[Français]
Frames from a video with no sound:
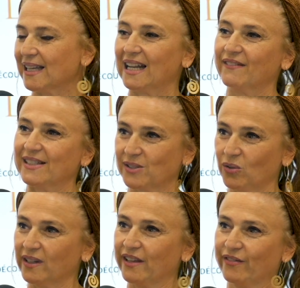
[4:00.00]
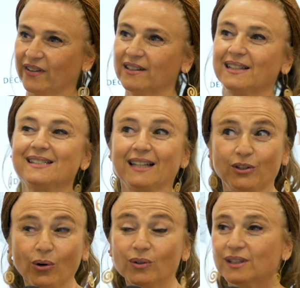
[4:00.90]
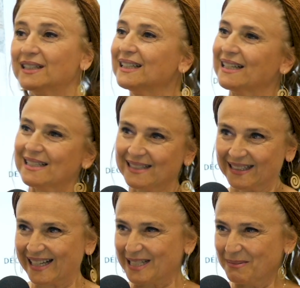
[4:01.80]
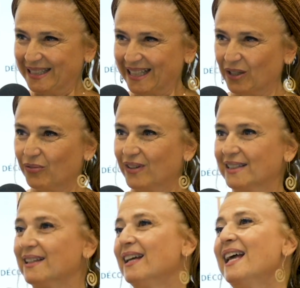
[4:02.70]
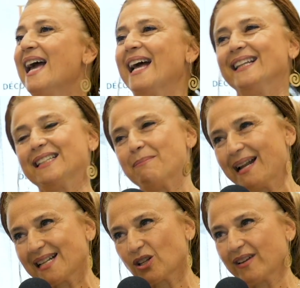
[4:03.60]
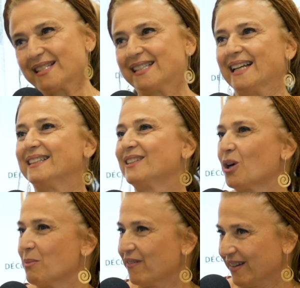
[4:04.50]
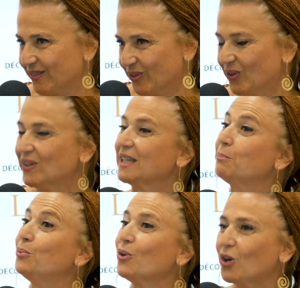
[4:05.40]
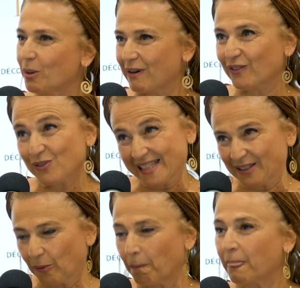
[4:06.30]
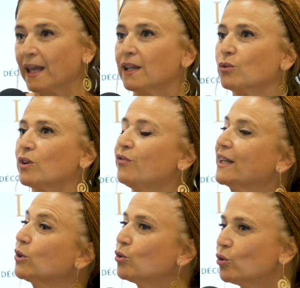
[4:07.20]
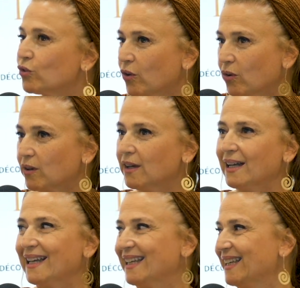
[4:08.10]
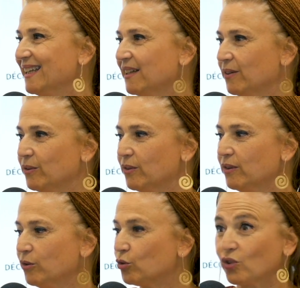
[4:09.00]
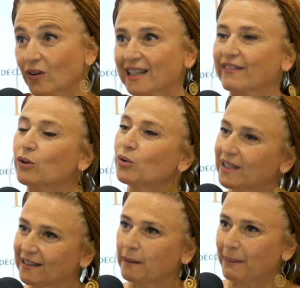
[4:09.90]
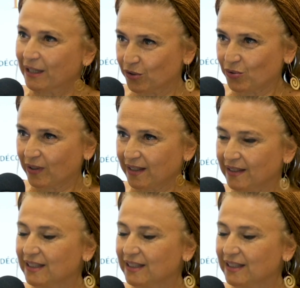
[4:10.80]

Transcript: elle avait 100 et 27 ans. Et c'est expliqué qu'en fait, elle était belle à 127 comme à, ans. Comme à 20 ans et pure comme à 7 ans. Donc en fait, le temps et euh, le temps n'avait aucun impact sur elle.